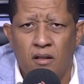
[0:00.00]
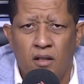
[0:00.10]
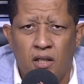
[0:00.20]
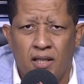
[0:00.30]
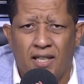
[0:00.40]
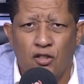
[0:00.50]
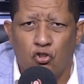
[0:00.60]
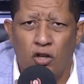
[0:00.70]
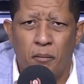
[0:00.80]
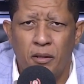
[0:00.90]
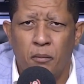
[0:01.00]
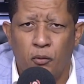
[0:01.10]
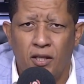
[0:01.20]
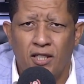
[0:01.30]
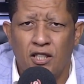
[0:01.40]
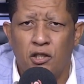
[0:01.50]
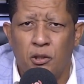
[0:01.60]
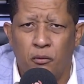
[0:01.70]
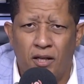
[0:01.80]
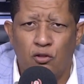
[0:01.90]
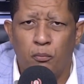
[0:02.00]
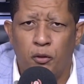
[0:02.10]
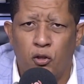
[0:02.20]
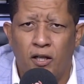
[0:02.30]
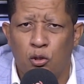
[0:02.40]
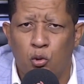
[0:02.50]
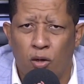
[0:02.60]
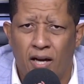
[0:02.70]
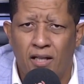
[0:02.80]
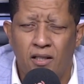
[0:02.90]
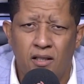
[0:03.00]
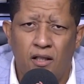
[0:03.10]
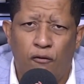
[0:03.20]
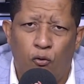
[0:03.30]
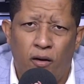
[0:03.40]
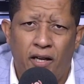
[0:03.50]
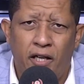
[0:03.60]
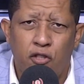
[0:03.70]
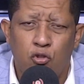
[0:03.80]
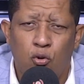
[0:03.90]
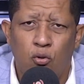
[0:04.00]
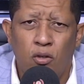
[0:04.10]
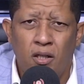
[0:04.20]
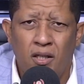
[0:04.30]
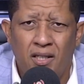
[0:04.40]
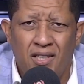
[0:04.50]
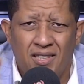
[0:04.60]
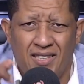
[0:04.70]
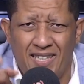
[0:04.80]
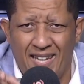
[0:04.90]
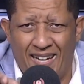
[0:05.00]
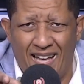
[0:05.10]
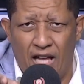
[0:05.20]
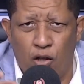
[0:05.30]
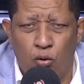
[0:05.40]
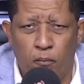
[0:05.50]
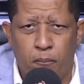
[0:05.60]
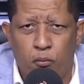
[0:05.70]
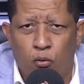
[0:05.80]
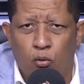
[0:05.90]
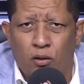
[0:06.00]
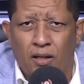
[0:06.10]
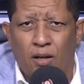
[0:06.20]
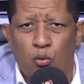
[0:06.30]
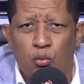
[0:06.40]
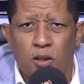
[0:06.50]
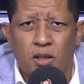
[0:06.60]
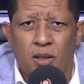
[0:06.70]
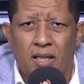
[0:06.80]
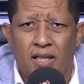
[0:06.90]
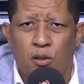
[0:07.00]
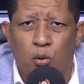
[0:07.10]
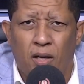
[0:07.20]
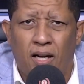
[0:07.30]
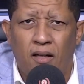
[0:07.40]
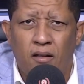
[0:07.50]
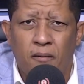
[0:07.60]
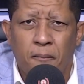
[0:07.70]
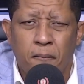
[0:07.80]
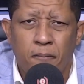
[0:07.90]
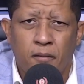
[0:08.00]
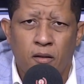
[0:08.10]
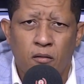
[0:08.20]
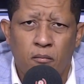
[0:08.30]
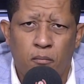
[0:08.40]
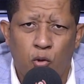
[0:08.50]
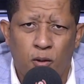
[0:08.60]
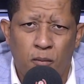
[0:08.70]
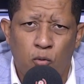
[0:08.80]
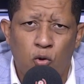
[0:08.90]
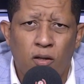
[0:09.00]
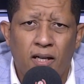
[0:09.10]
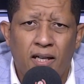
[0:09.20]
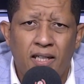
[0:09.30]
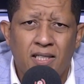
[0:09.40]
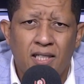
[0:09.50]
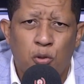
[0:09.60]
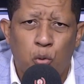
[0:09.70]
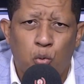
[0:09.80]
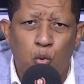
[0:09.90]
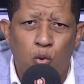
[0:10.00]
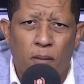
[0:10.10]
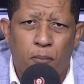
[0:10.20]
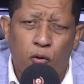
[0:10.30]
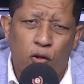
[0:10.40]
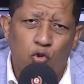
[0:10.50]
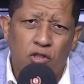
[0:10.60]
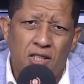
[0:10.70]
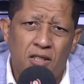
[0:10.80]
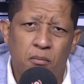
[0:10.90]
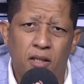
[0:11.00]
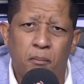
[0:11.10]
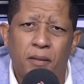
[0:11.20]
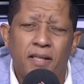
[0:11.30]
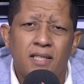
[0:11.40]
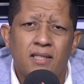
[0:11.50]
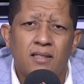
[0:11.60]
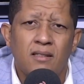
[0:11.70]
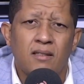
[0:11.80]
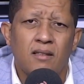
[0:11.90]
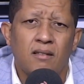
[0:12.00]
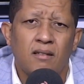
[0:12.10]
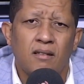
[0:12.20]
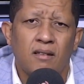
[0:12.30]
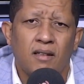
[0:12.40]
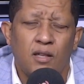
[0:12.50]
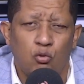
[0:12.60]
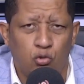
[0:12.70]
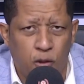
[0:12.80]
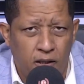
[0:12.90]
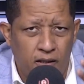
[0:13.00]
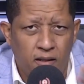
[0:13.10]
que solamente podía hacer el Tribunal Superior Electoral y fue hecho señalado por la Junta Central Electoral por temor a esa estructura poderosísima del país que usted